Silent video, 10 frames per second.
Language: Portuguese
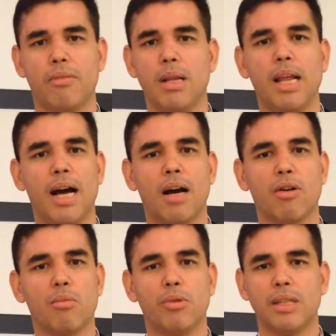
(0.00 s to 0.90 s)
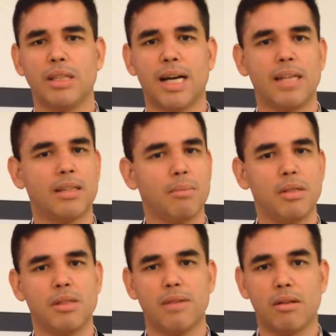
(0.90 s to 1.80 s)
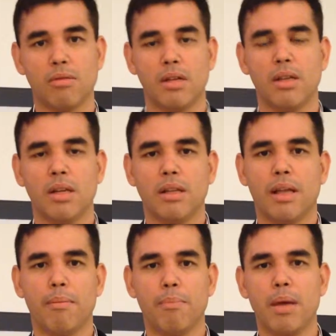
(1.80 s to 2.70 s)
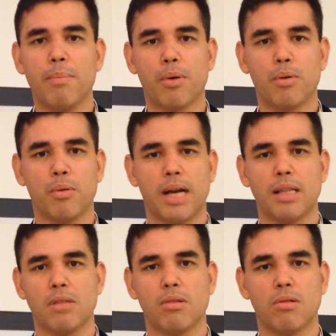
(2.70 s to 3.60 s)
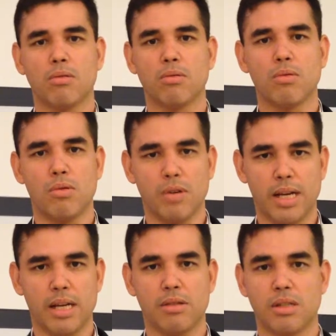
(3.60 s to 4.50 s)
familiar, comunitária também estiveram né, bem procuradas ao longo do congresso.